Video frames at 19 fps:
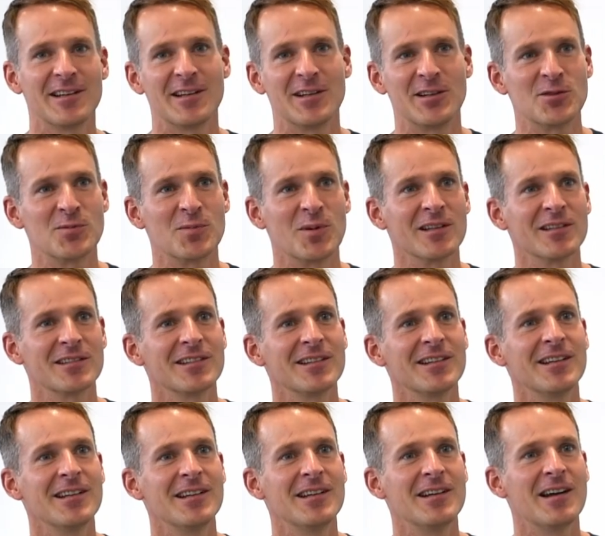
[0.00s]
entspannt,
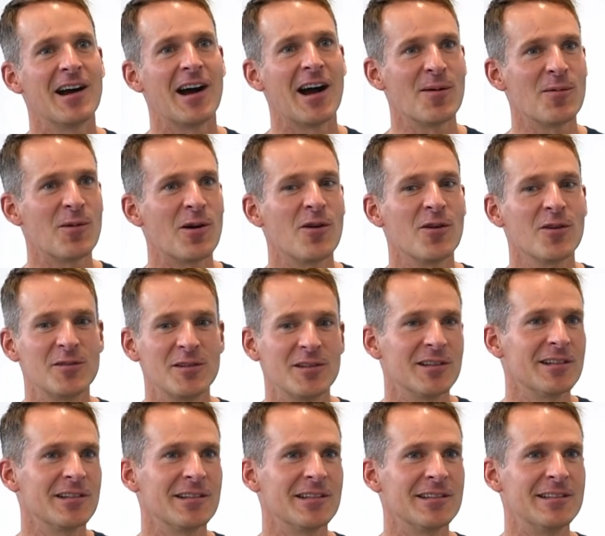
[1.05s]
aber auch
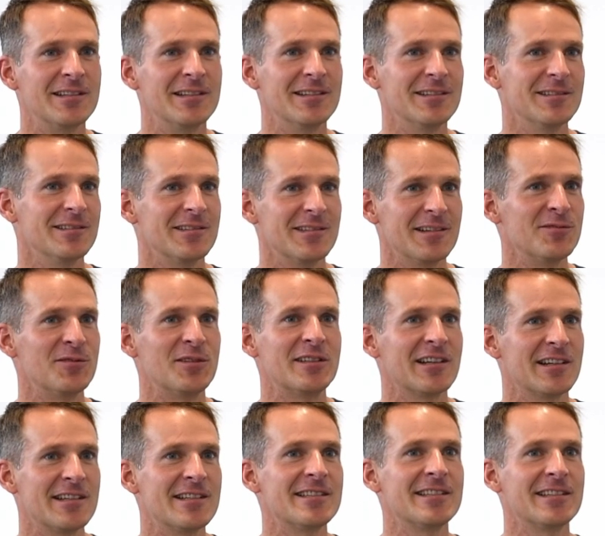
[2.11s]
wieder
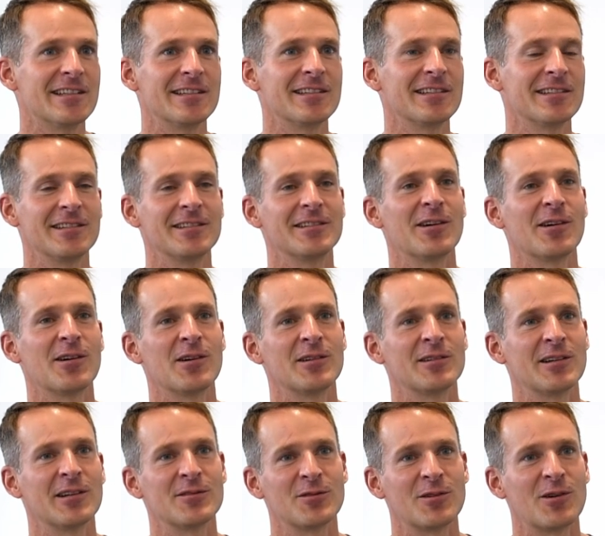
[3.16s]
vitalisierend nach,
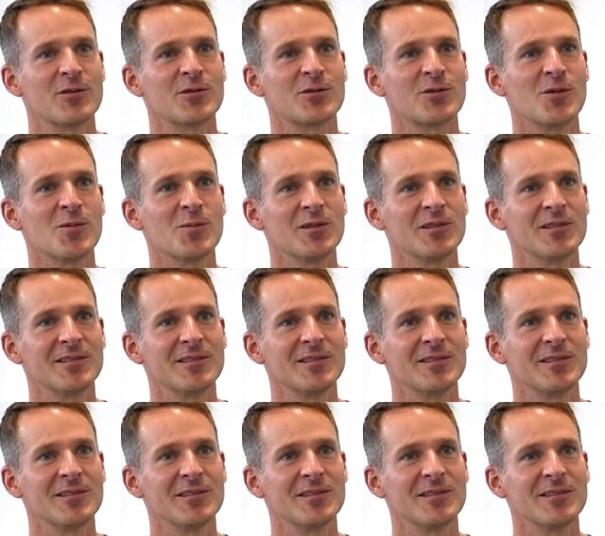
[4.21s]
also rauskommen.